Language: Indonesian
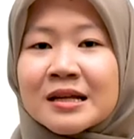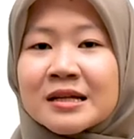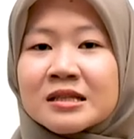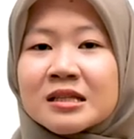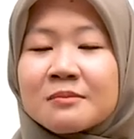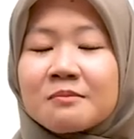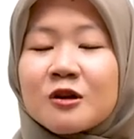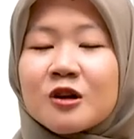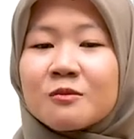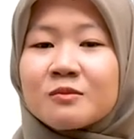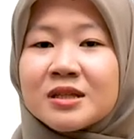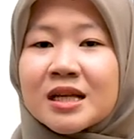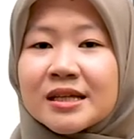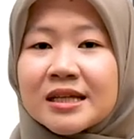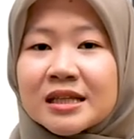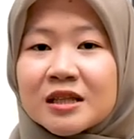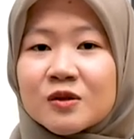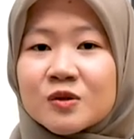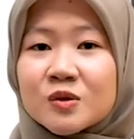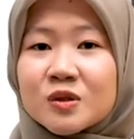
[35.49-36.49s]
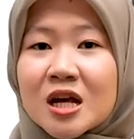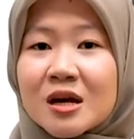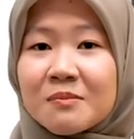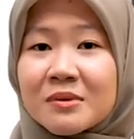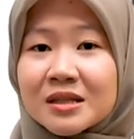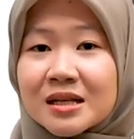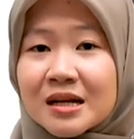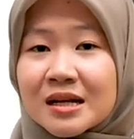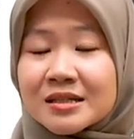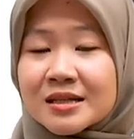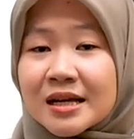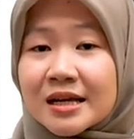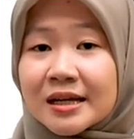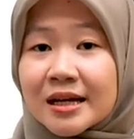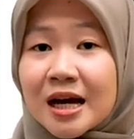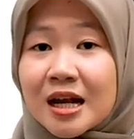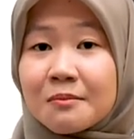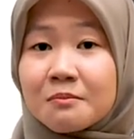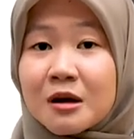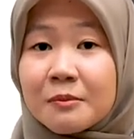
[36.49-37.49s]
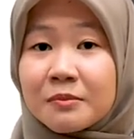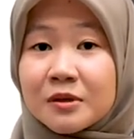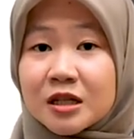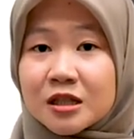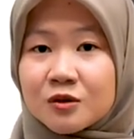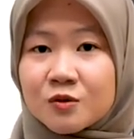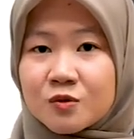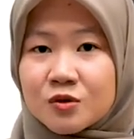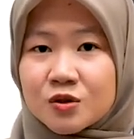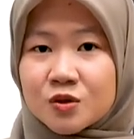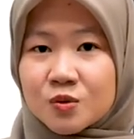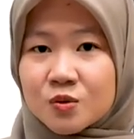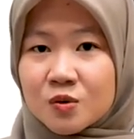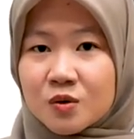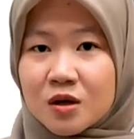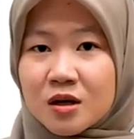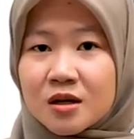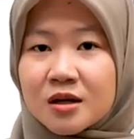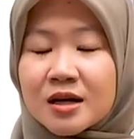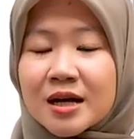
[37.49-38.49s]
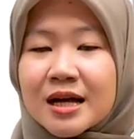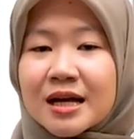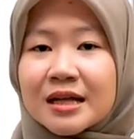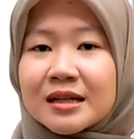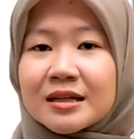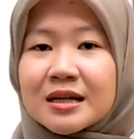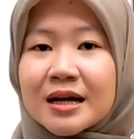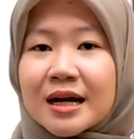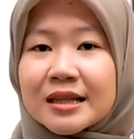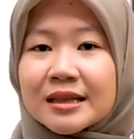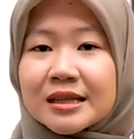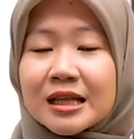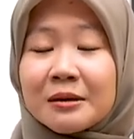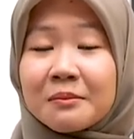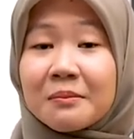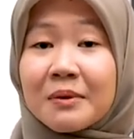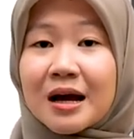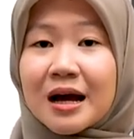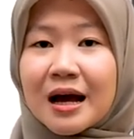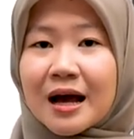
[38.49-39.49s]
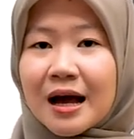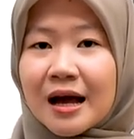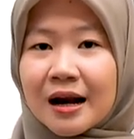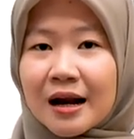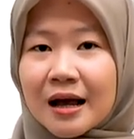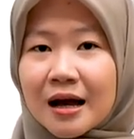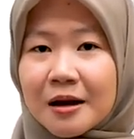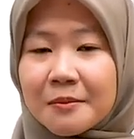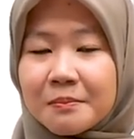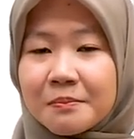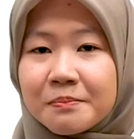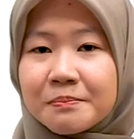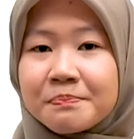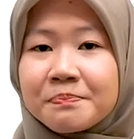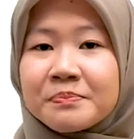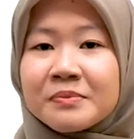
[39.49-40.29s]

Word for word: Sebelumnya kita sudah menyelesaikan bab ke-7 dengan tema alam